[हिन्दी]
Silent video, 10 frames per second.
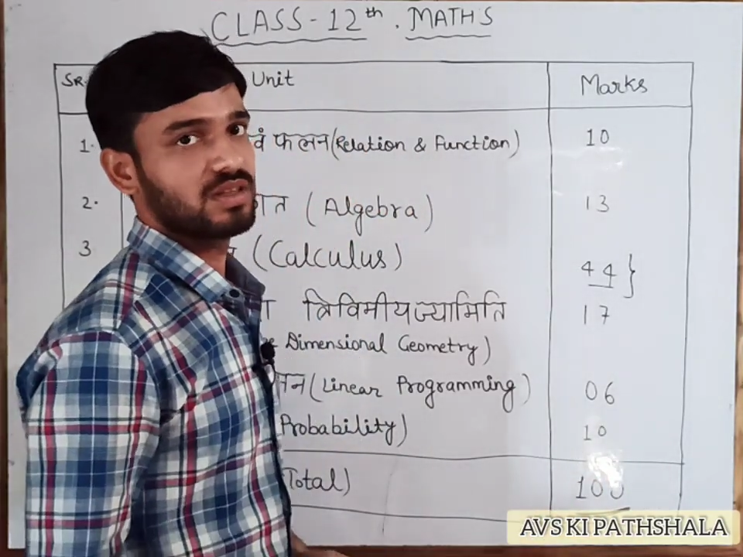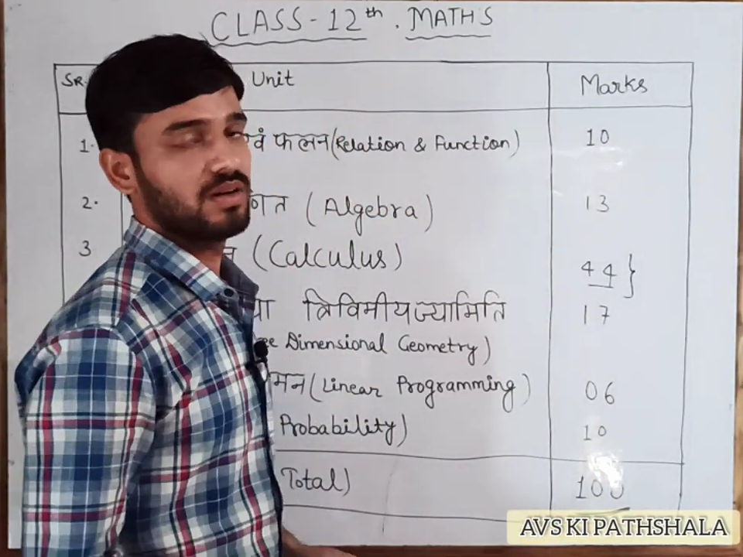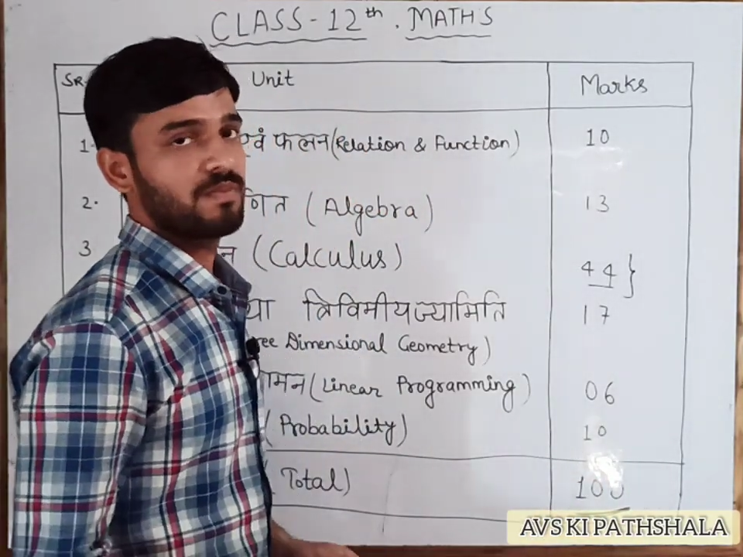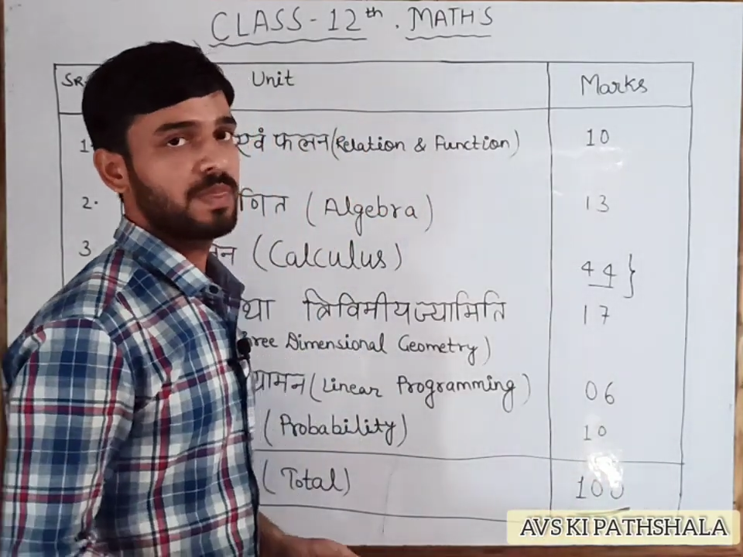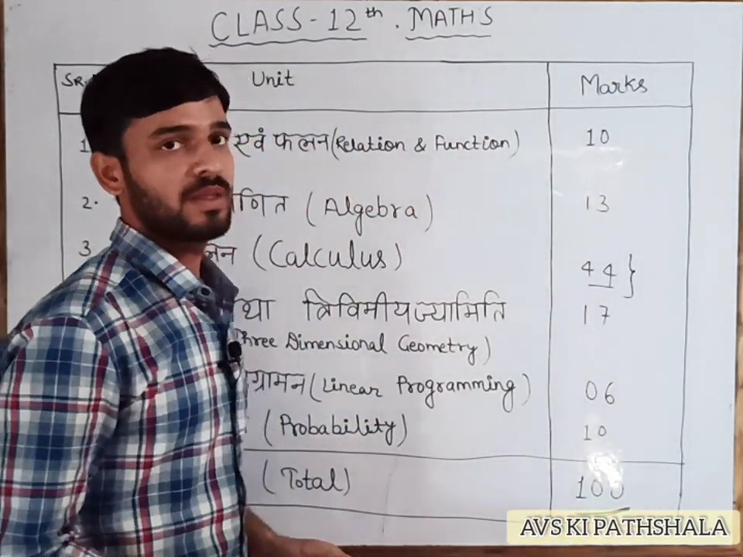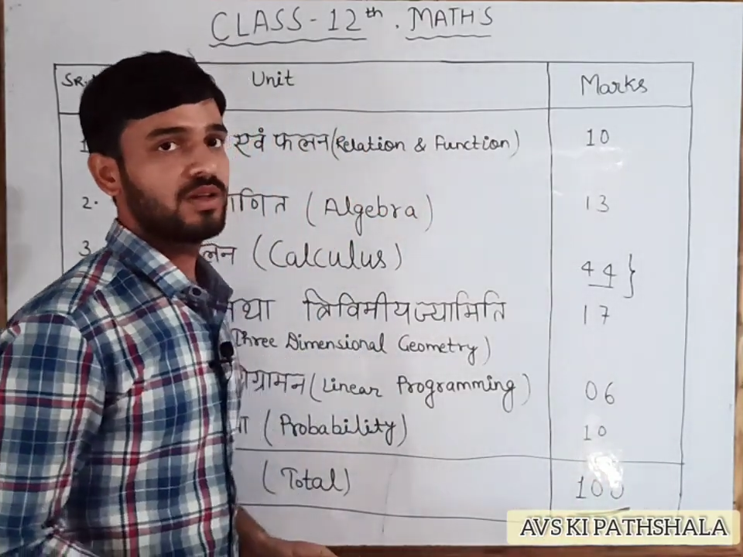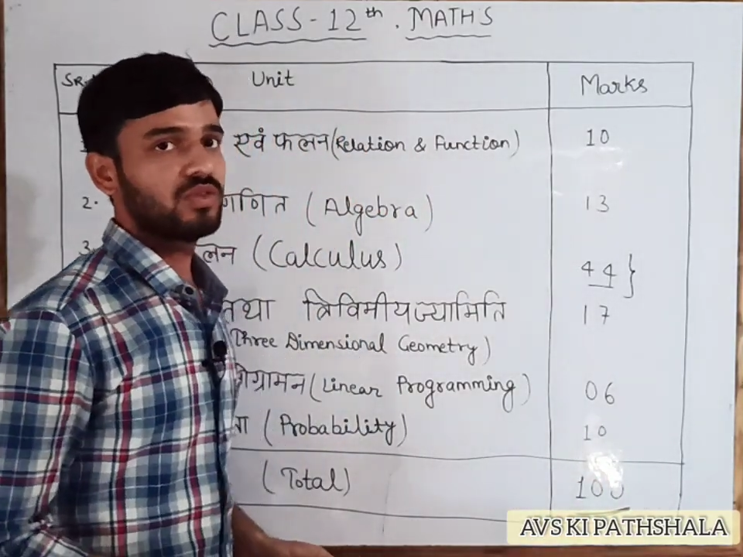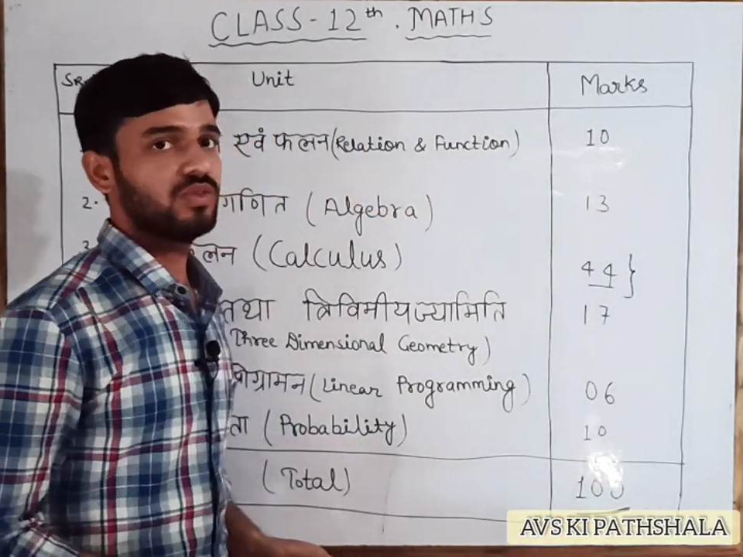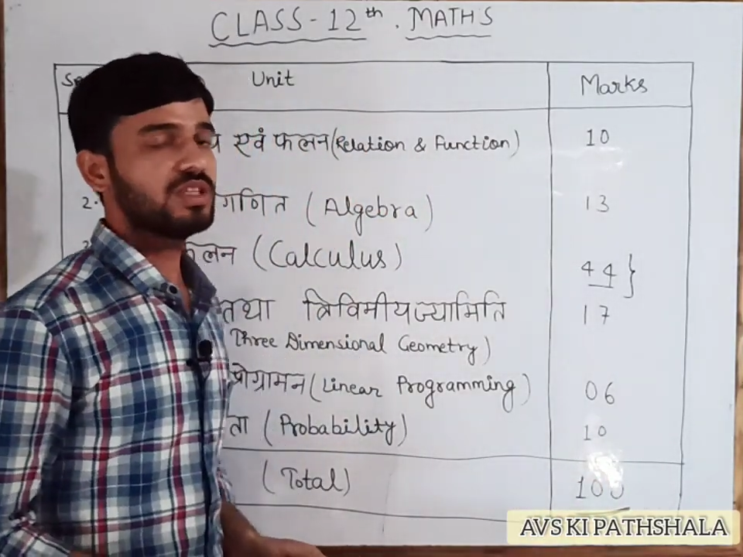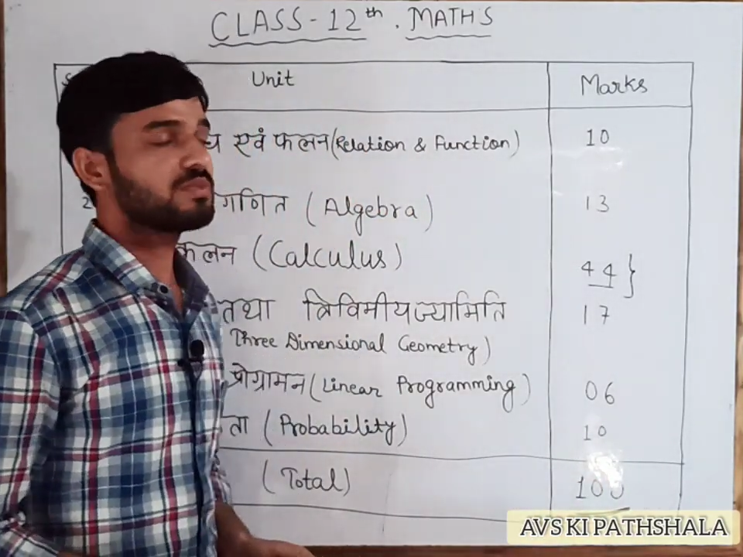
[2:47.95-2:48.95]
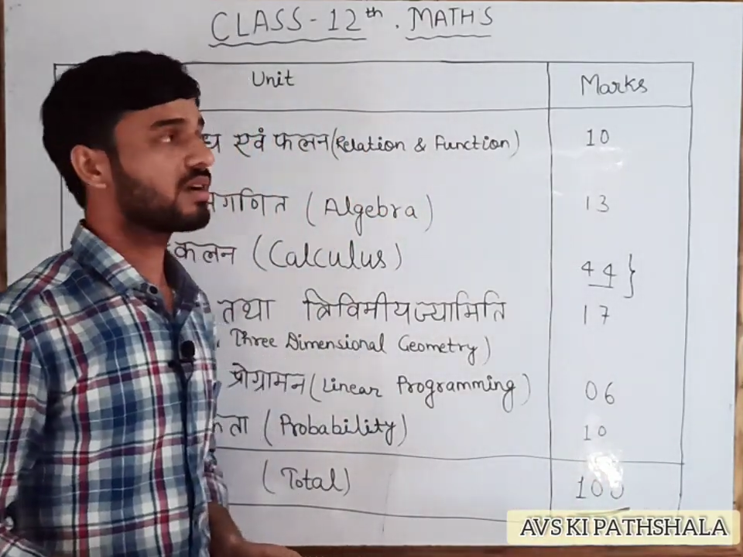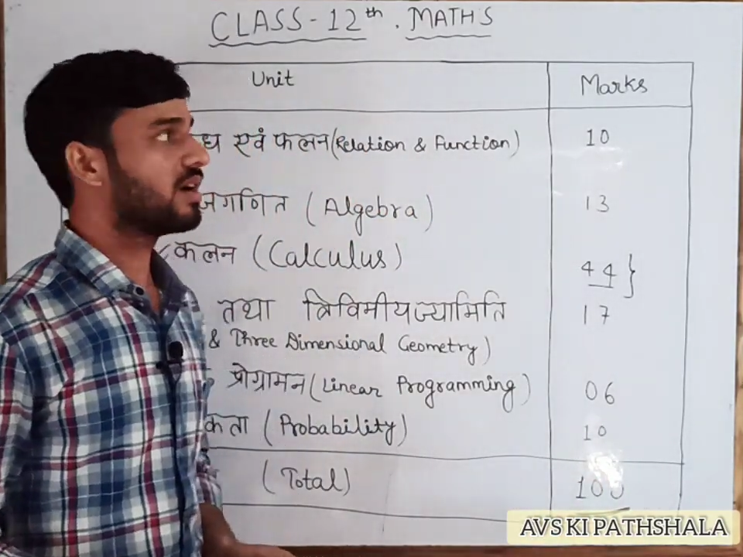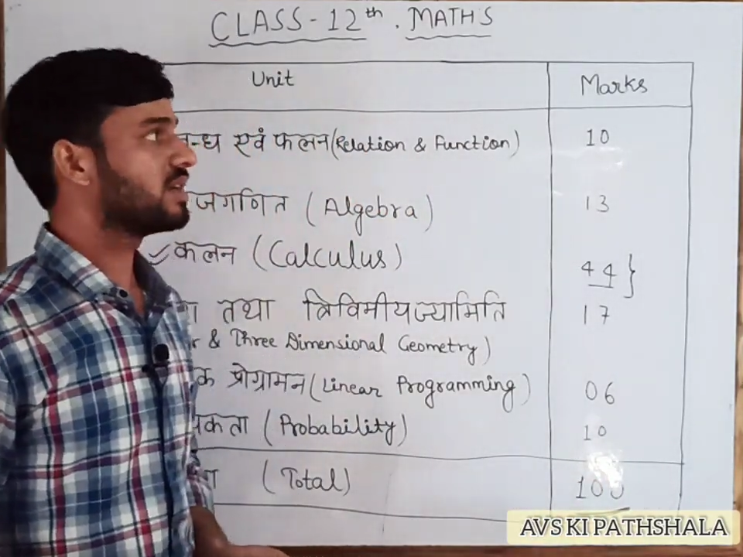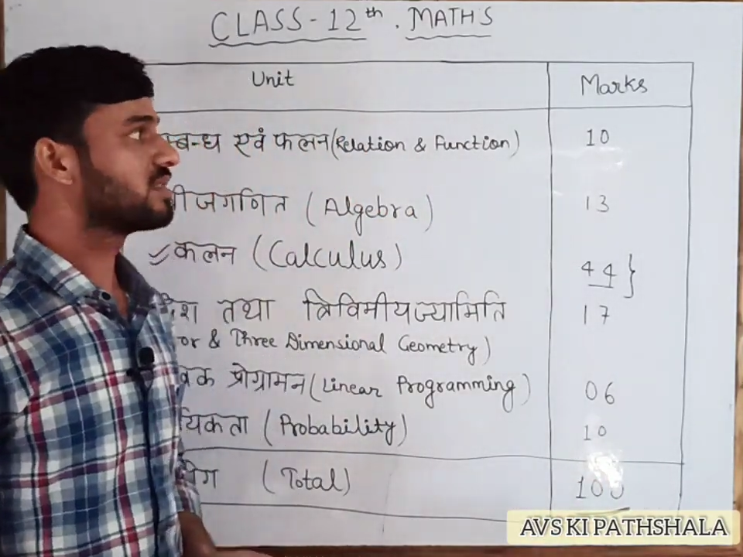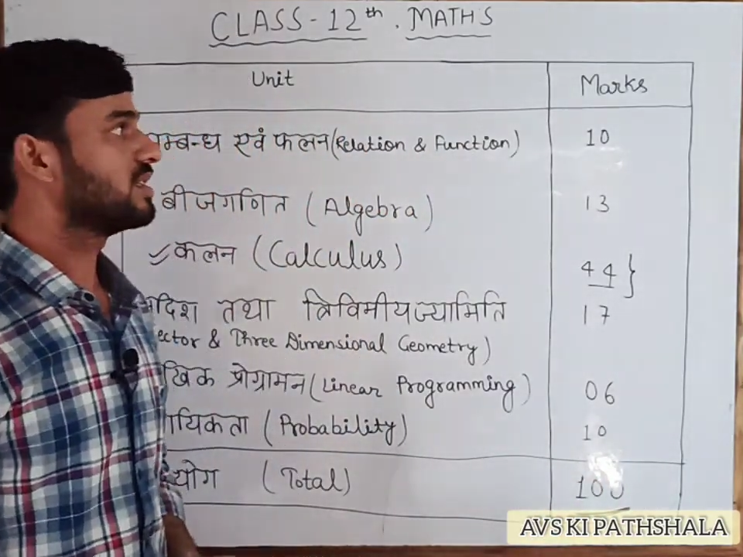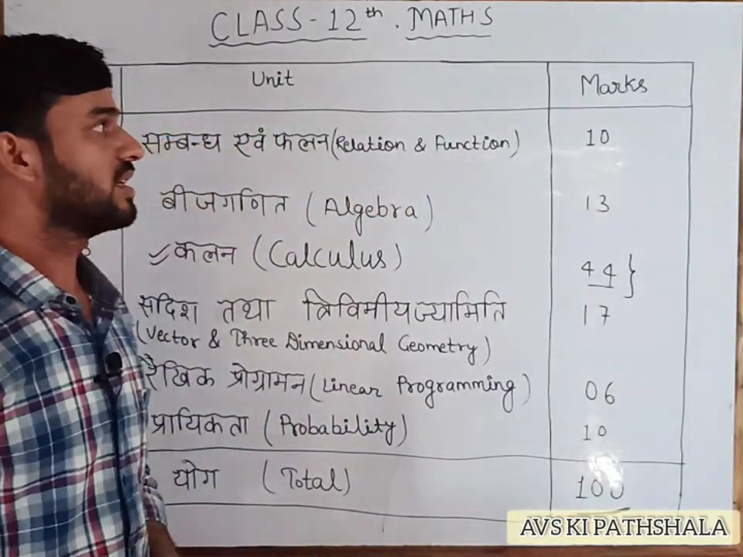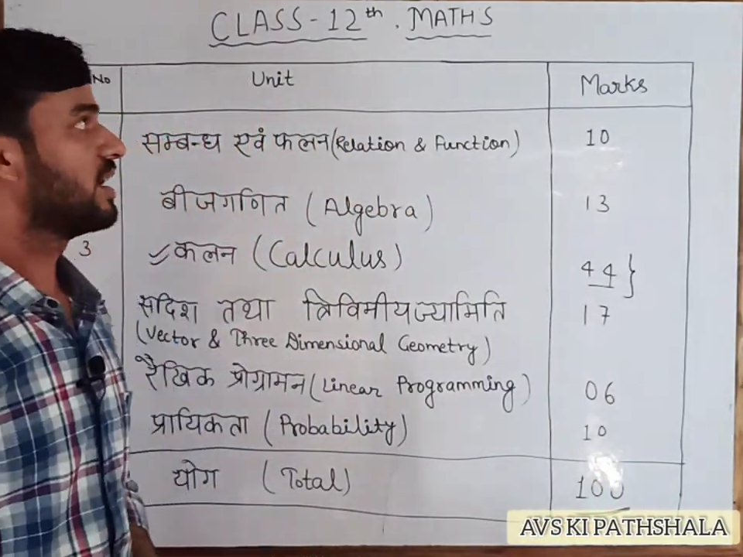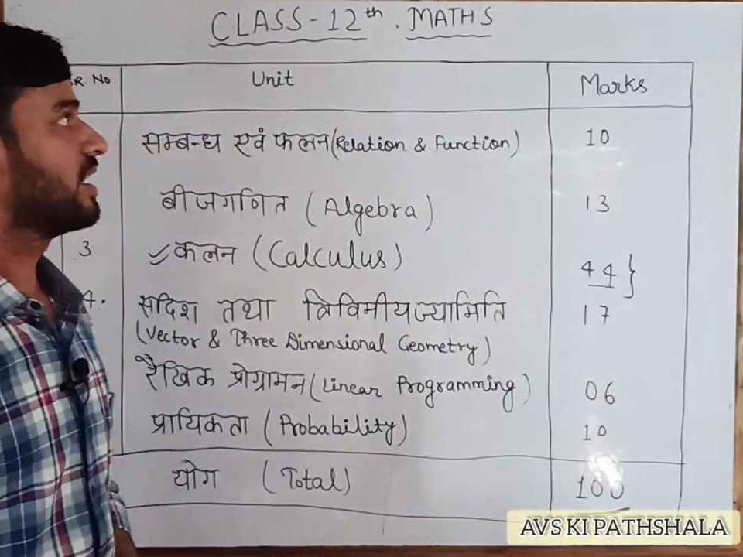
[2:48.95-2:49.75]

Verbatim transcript: का तो इस प्रकार से ये